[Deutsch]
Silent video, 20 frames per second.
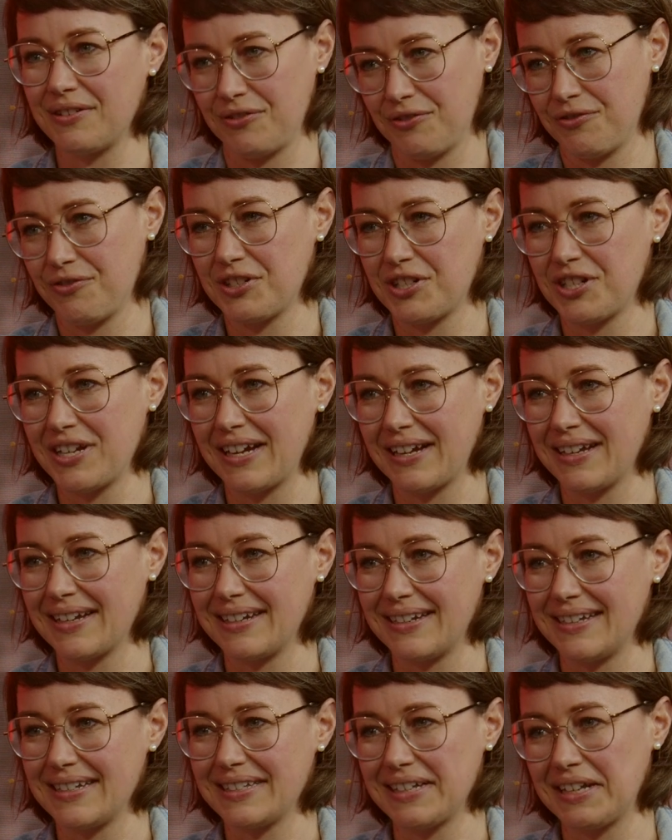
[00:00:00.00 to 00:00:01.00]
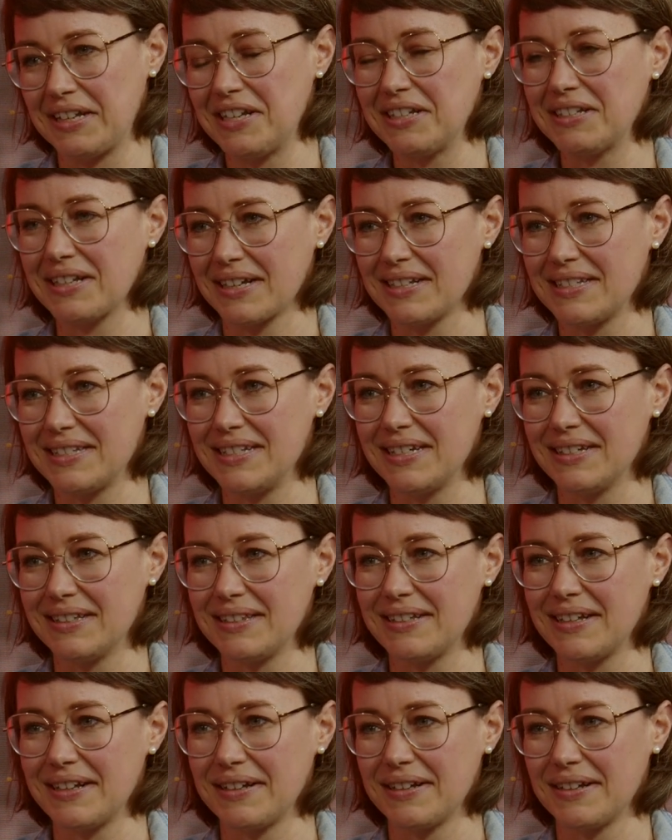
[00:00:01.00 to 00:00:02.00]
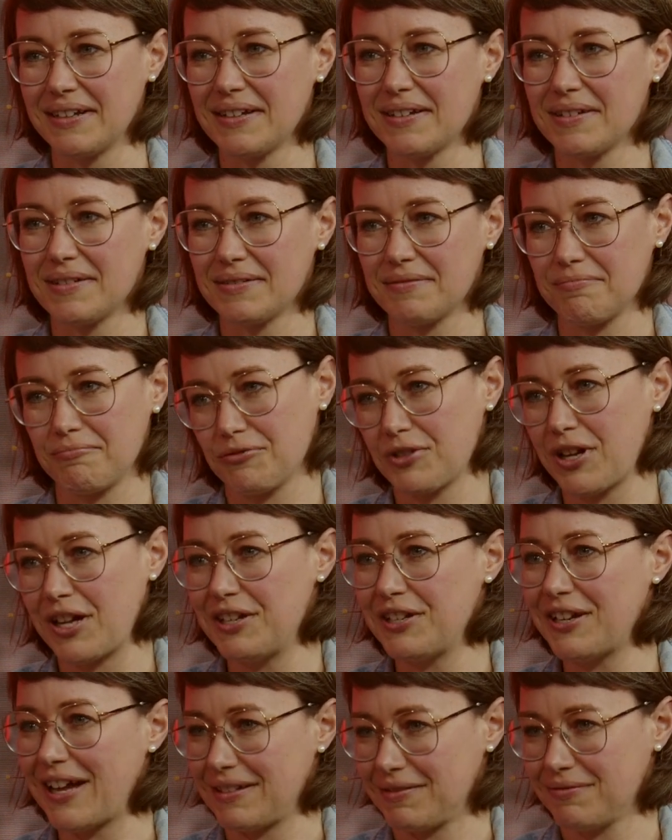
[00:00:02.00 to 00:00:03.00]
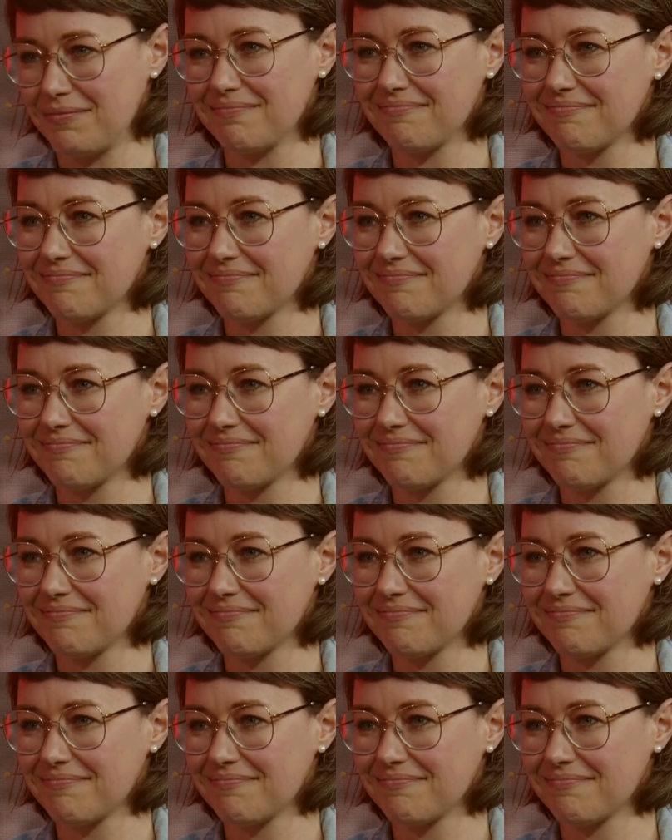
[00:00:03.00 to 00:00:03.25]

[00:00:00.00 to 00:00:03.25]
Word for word: und verschenken das an interessierte Kandidaten.